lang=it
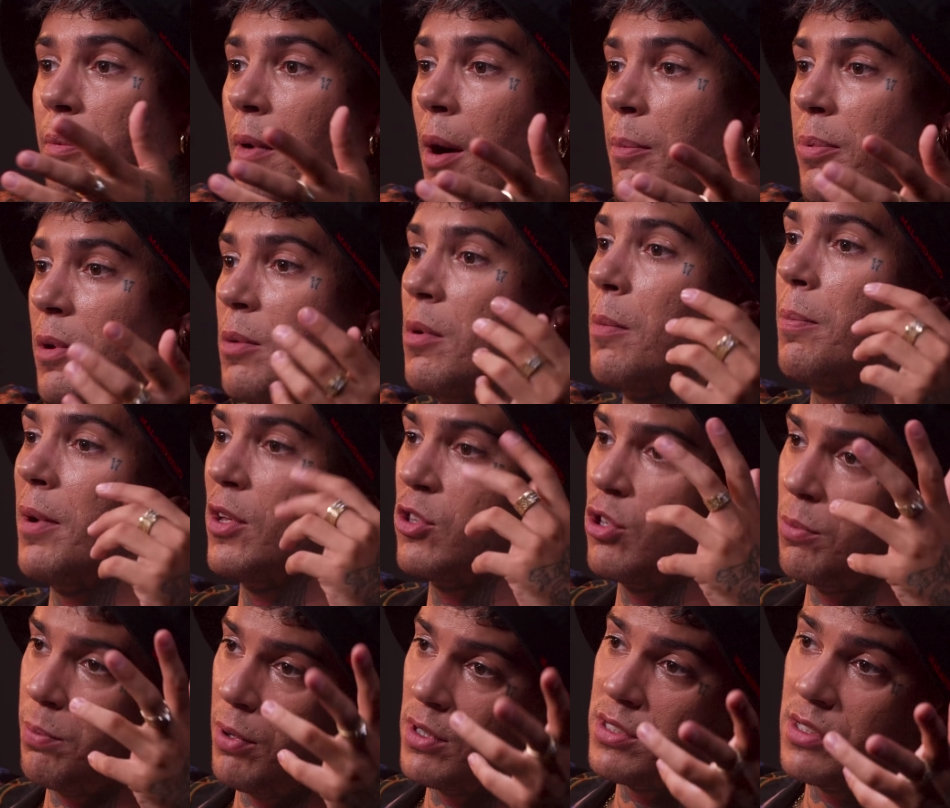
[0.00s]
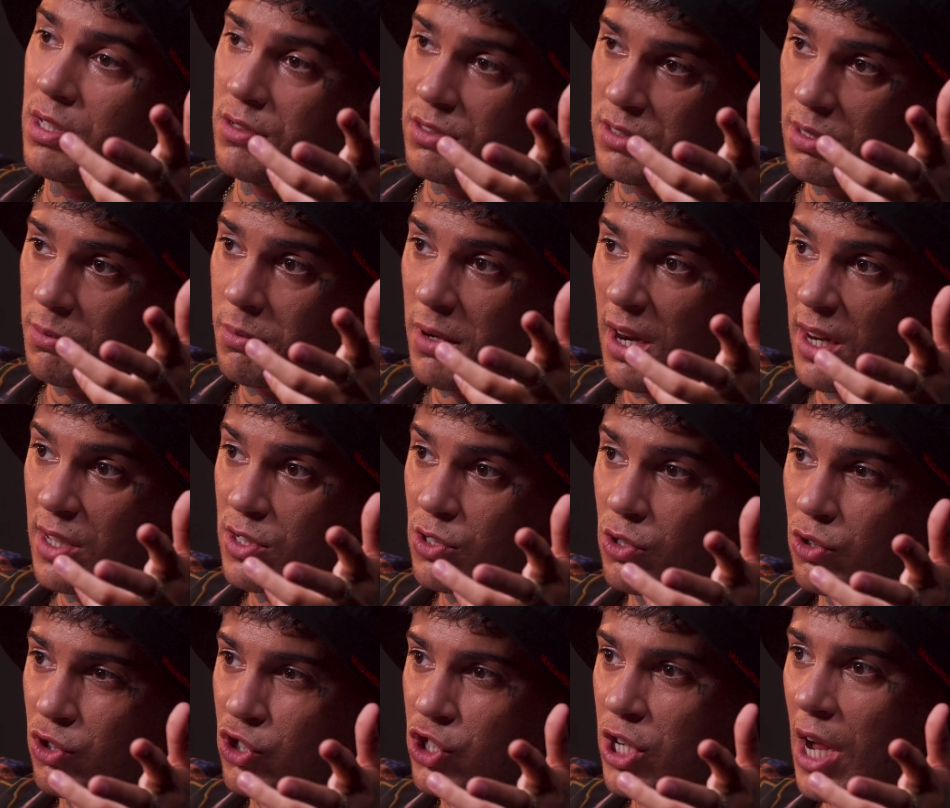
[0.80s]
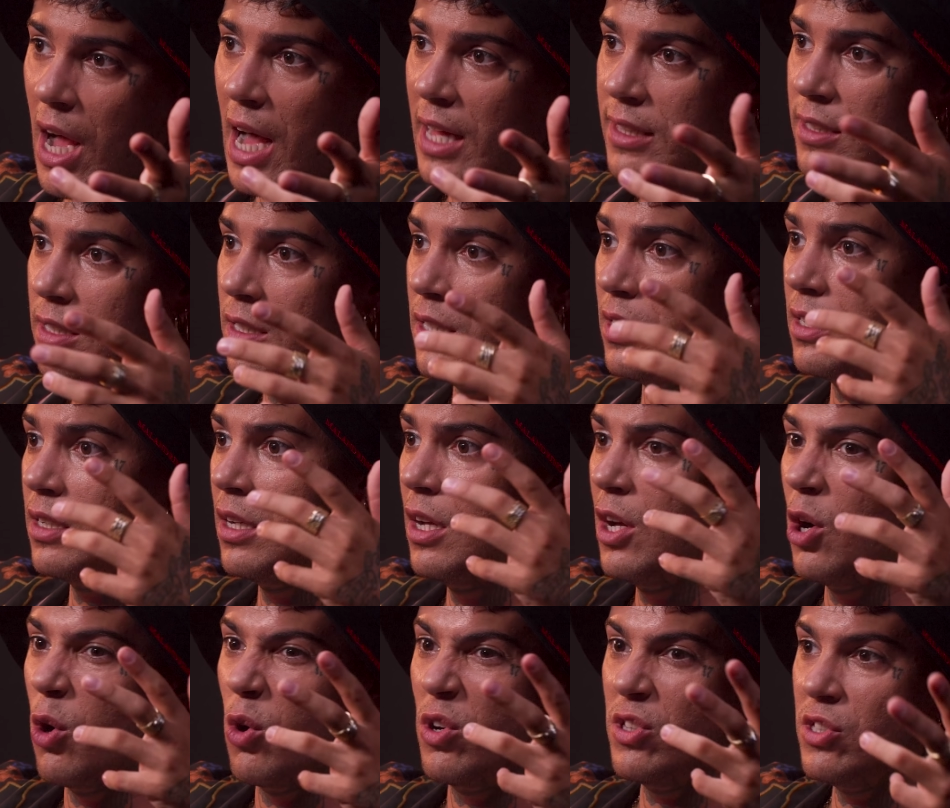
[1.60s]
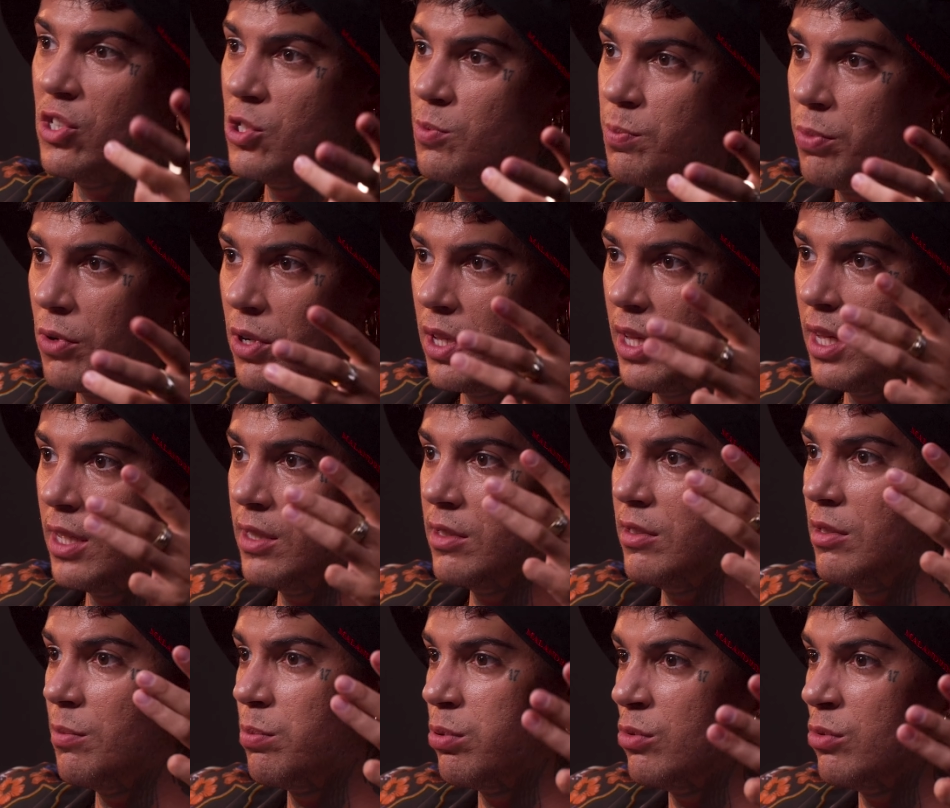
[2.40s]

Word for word: a primo impatto possano sembrare scocciati o indisponenti,